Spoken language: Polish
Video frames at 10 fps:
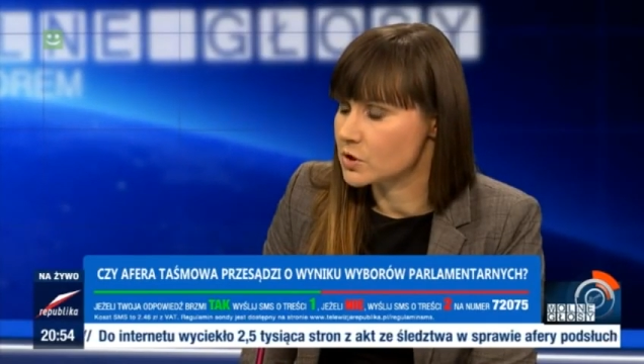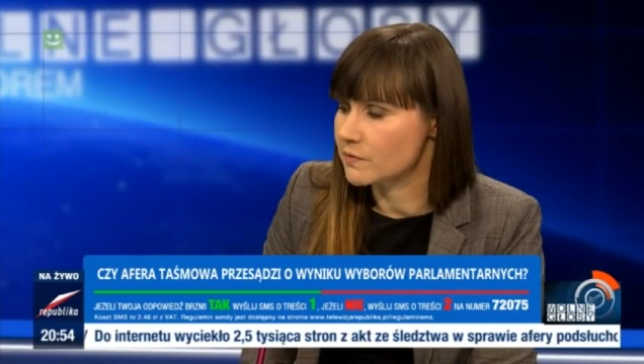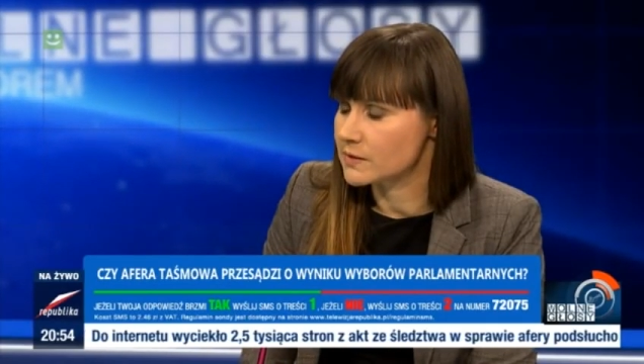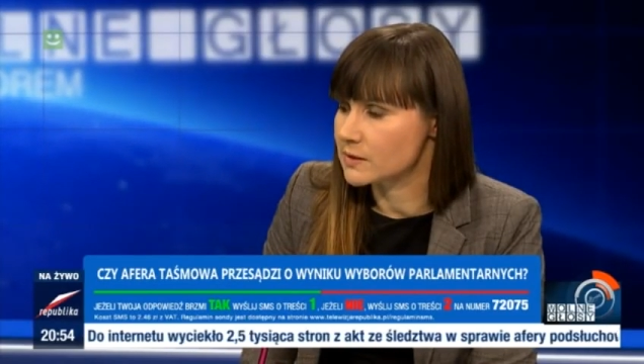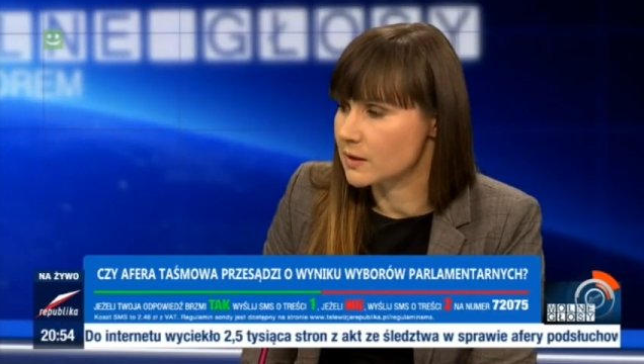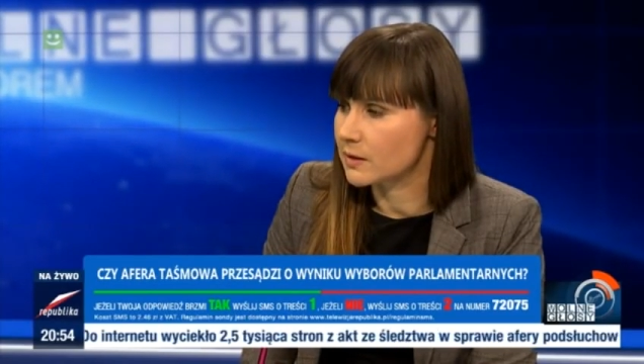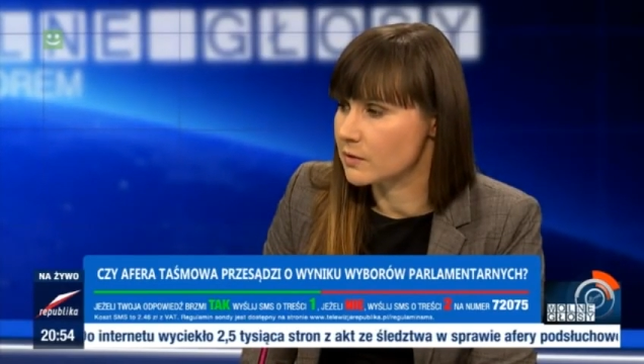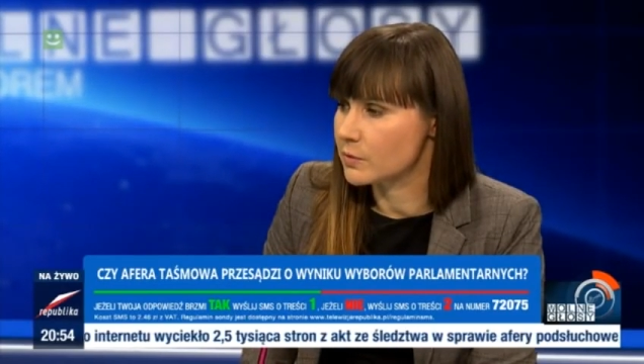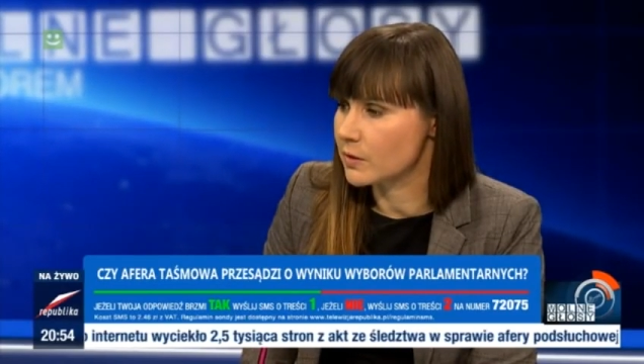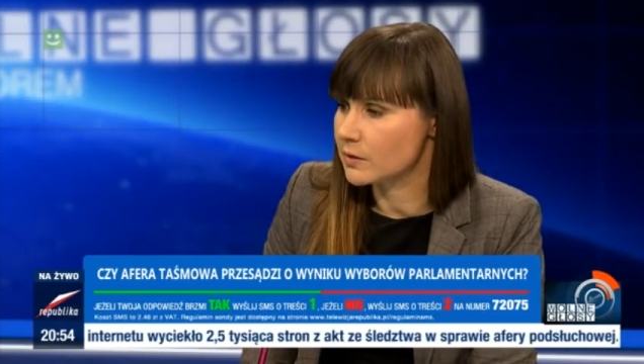szefa
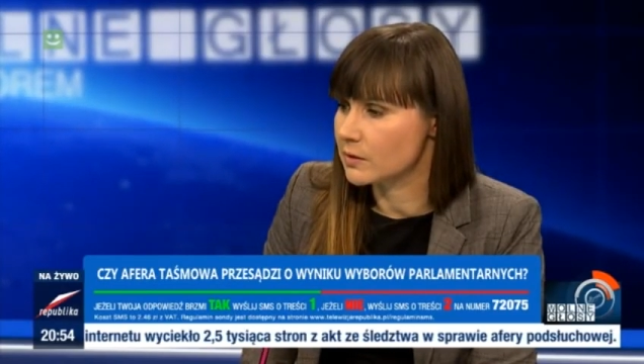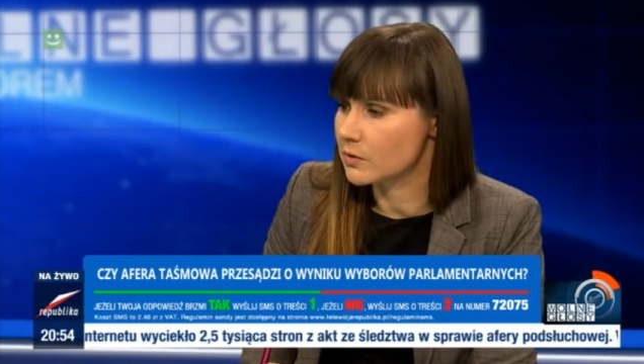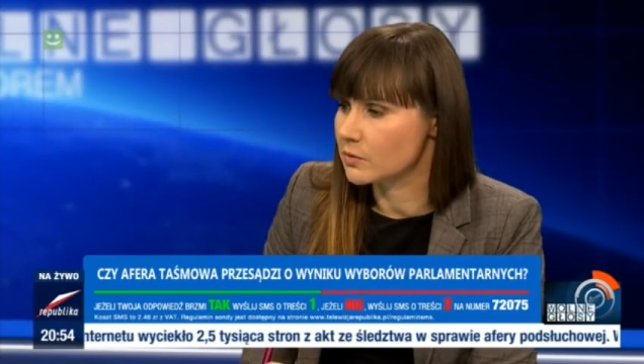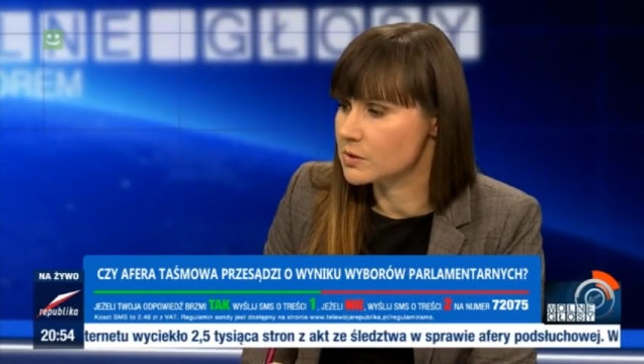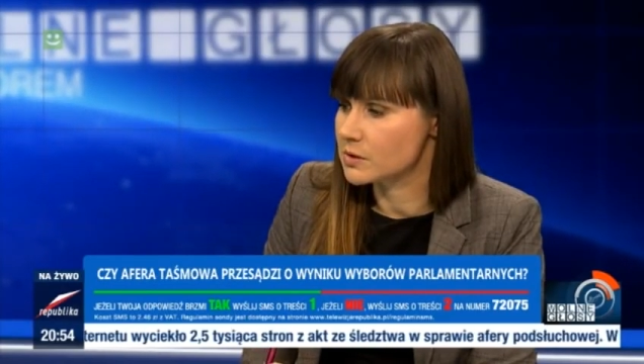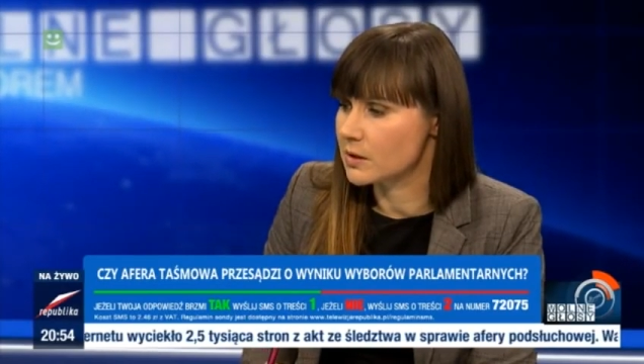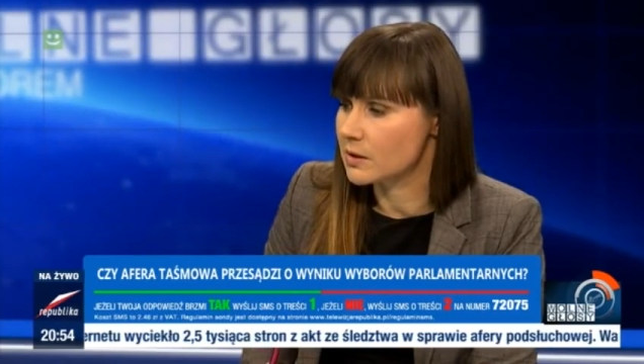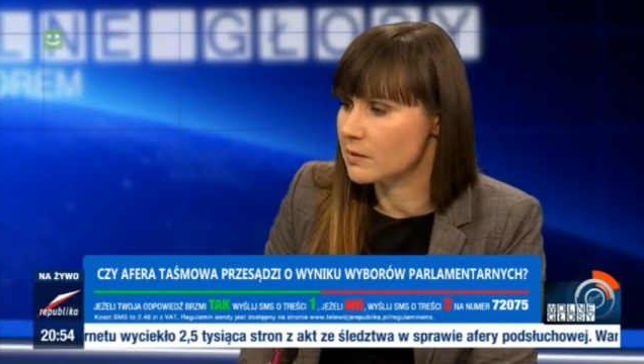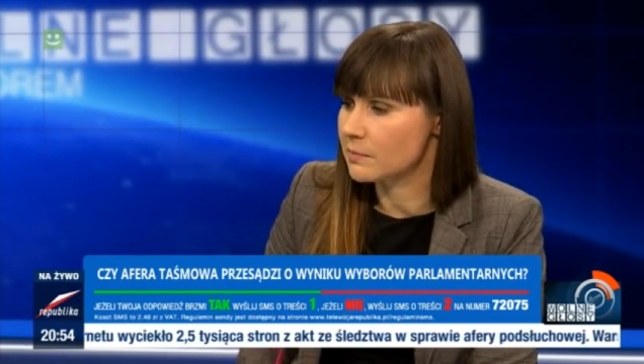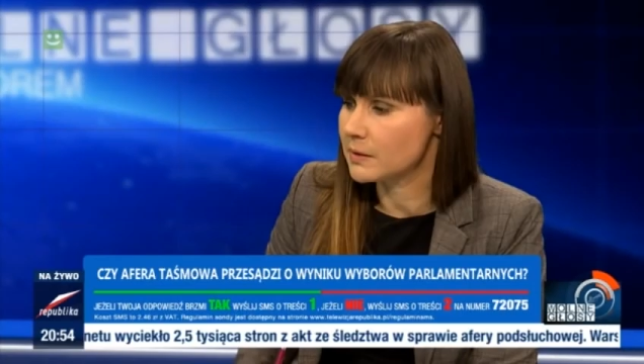Centralnego Biura Antykorupcyjnego.
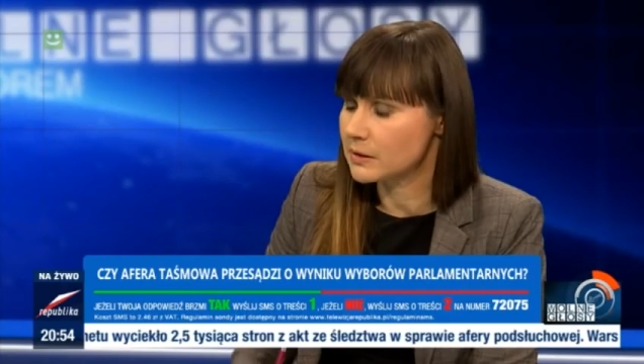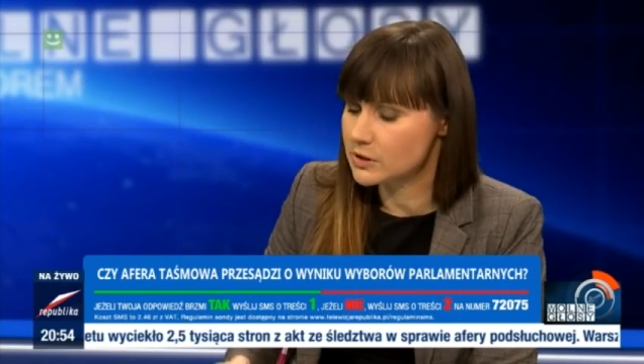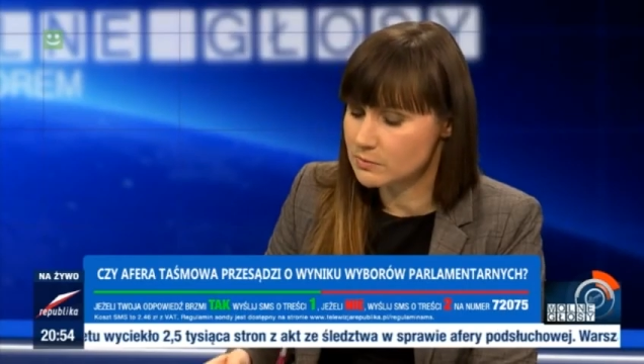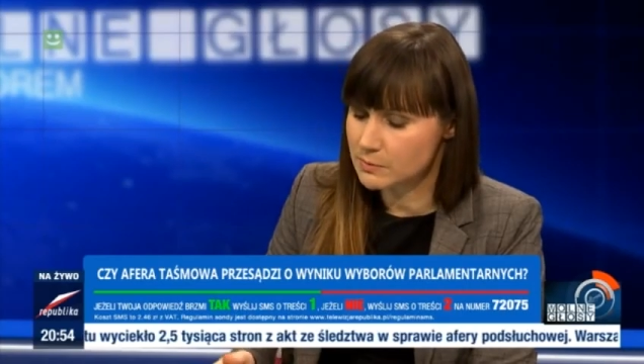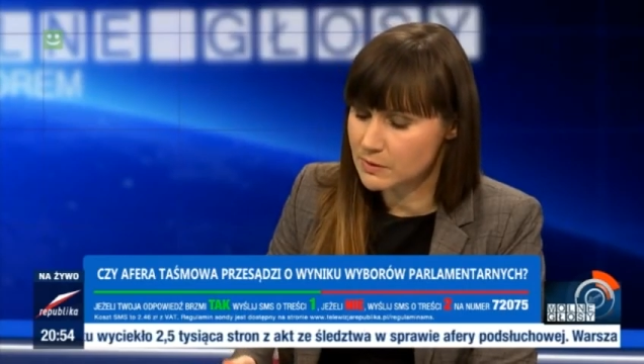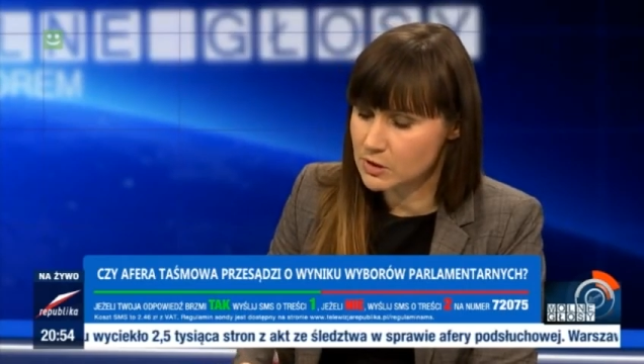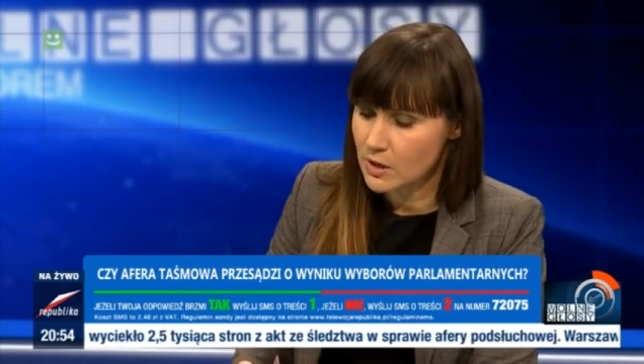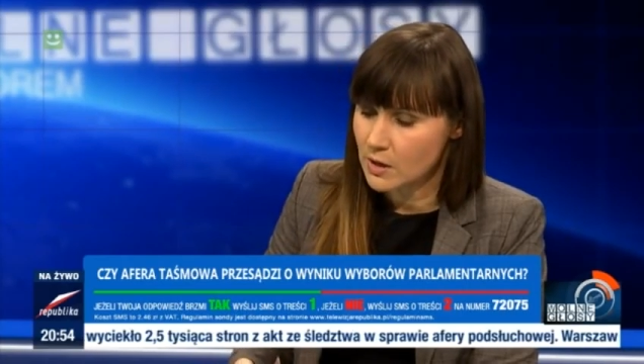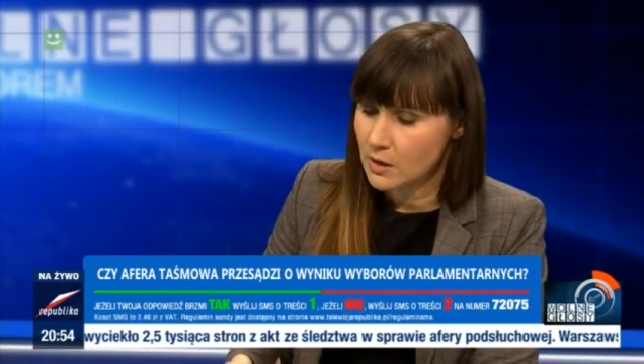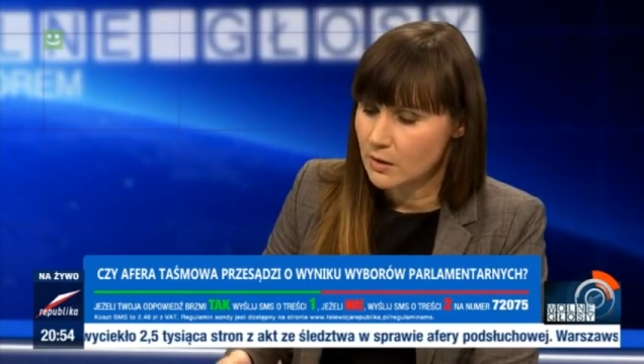Ale ja pana chciałam zapytać